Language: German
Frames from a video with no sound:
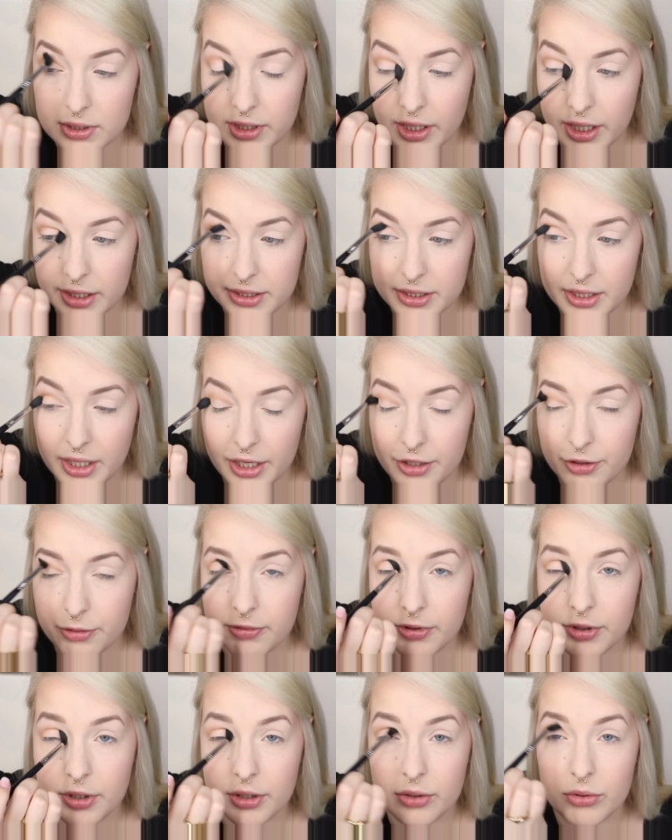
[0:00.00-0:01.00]
Sie hat ja eine
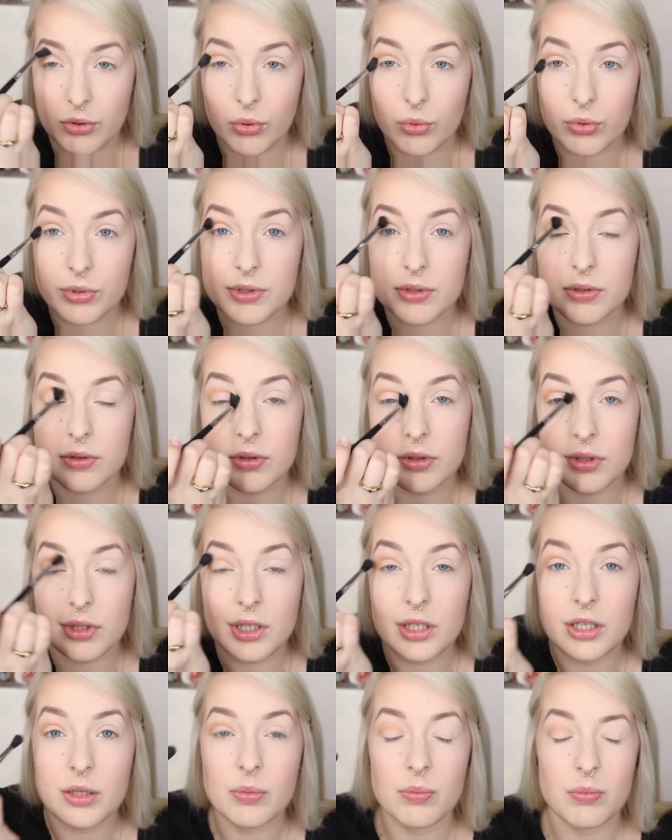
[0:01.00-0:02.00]
von den großen,
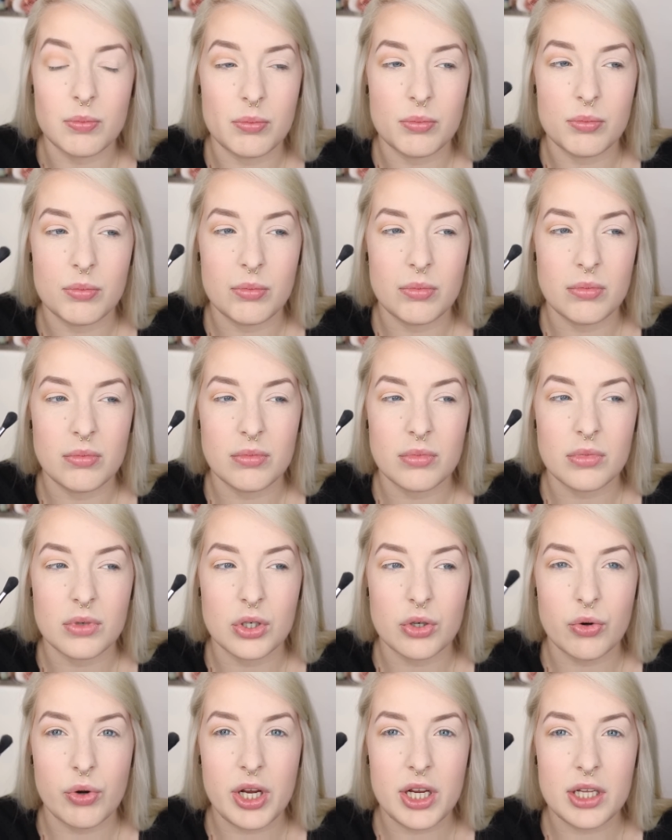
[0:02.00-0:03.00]
die
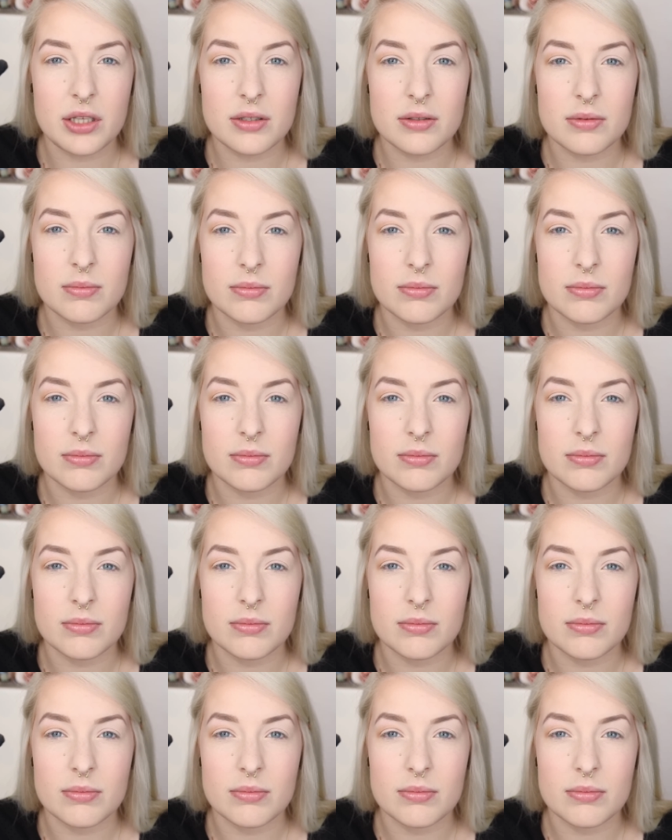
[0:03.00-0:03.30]
Green,